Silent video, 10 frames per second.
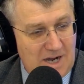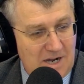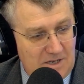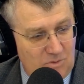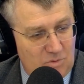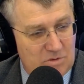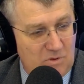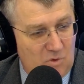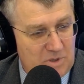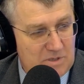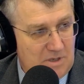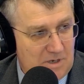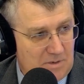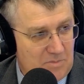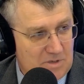А ну, слово пацана,
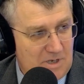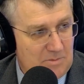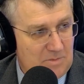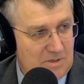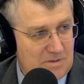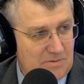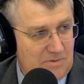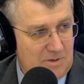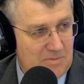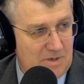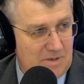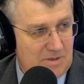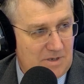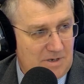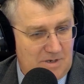как мы знаем из фильма,
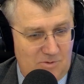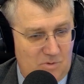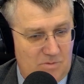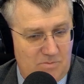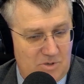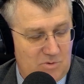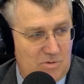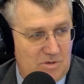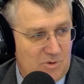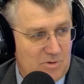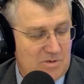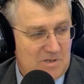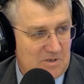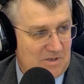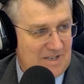это, оно, по сути, это ничего не значит.